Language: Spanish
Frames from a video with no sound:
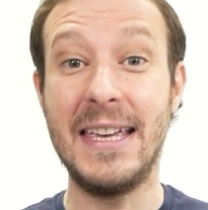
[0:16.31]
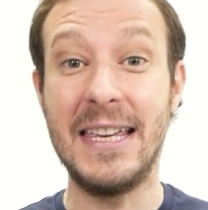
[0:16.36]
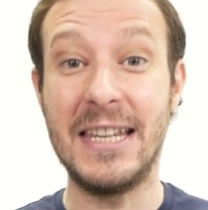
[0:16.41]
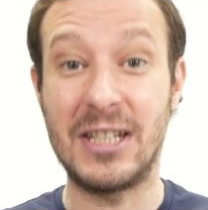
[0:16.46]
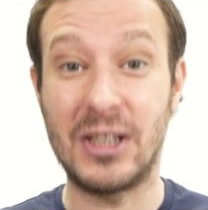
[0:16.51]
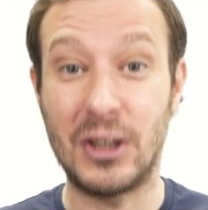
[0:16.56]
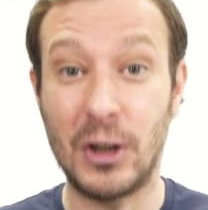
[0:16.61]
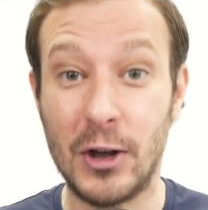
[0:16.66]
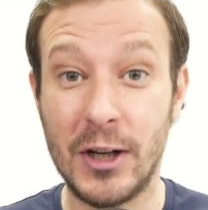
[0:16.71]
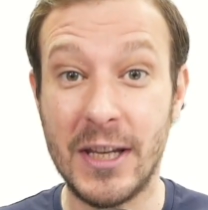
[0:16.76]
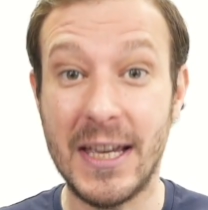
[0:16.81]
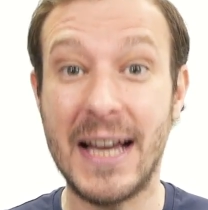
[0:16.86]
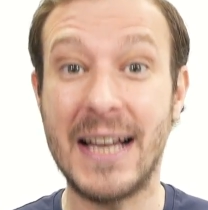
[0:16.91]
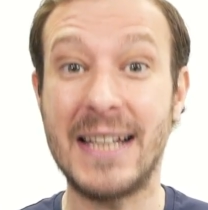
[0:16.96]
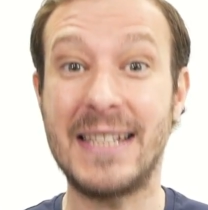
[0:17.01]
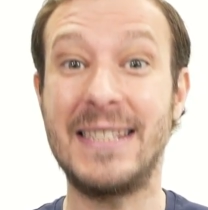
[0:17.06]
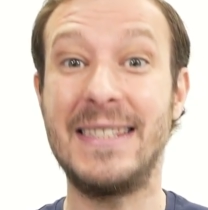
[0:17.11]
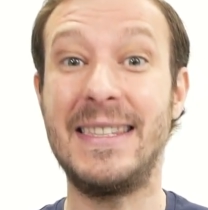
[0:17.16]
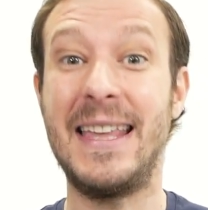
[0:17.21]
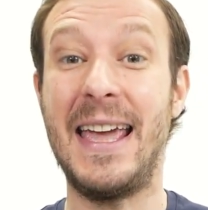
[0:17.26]

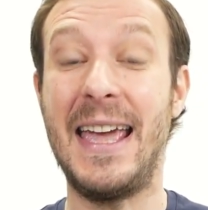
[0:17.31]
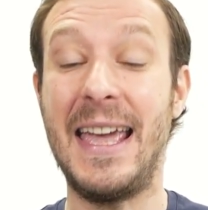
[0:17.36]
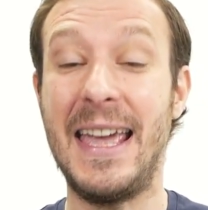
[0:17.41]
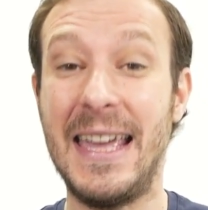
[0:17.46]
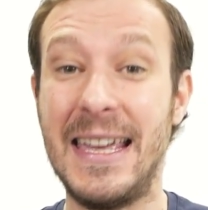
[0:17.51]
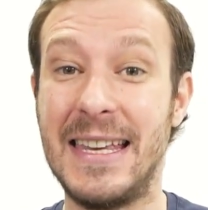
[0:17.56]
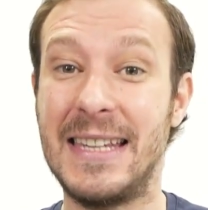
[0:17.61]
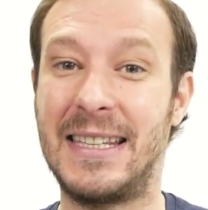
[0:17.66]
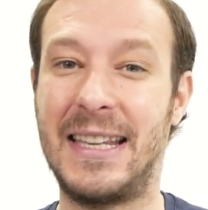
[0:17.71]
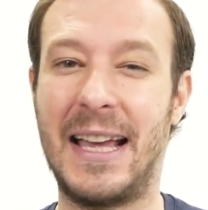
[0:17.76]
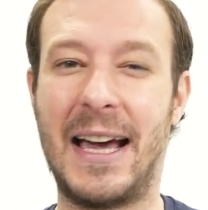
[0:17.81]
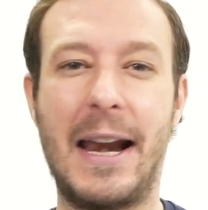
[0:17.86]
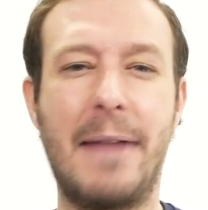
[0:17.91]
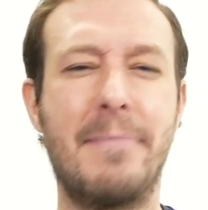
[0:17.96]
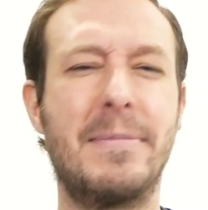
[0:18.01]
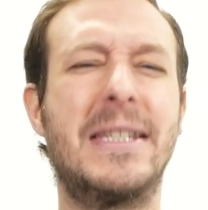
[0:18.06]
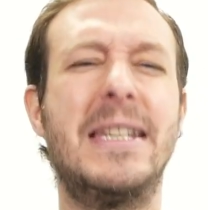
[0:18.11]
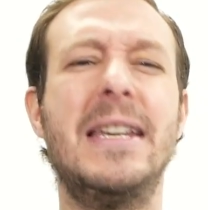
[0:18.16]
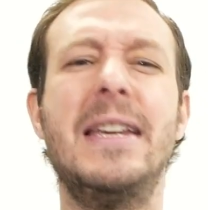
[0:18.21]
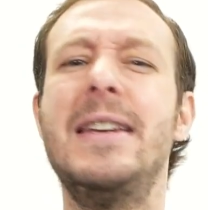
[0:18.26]
historias de
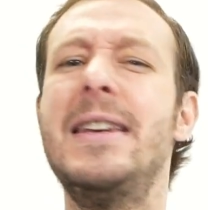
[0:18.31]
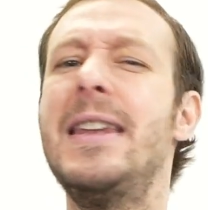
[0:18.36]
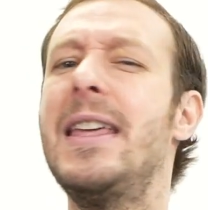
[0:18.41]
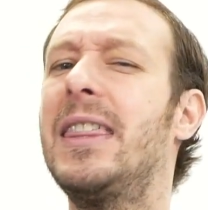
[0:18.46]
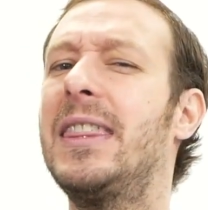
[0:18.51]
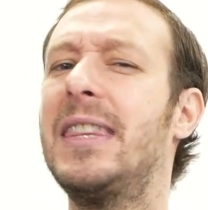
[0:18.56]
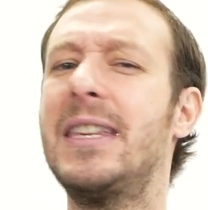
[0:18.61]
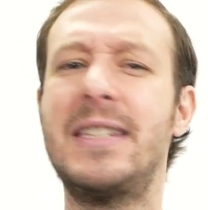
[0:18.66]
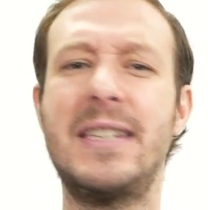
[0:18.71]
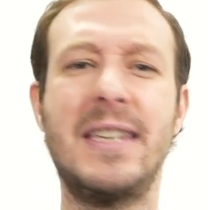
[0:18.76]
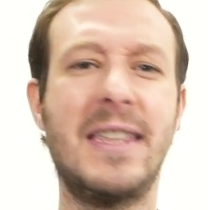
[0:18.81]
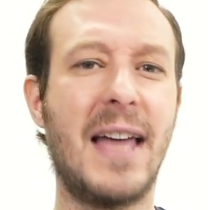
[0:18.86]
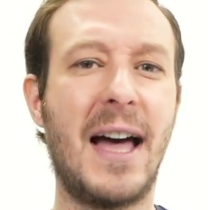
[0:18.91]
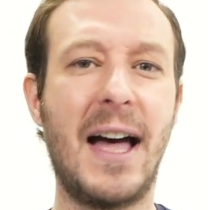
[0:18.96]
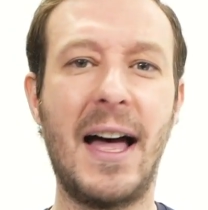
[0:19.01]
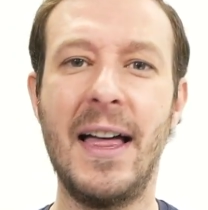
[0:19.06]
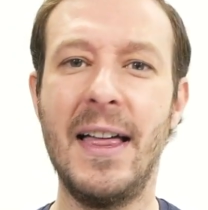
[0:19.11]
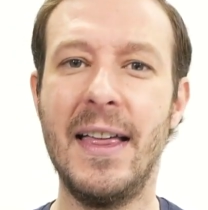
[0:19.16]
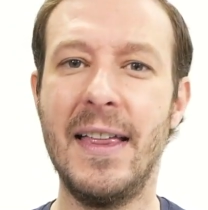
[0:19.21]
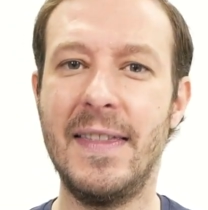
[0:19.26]
Instagram sin
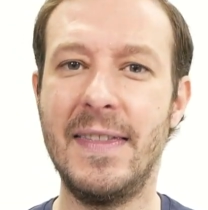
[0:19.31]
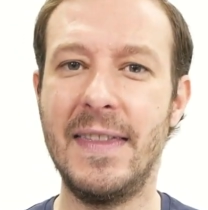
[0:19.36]
necesidad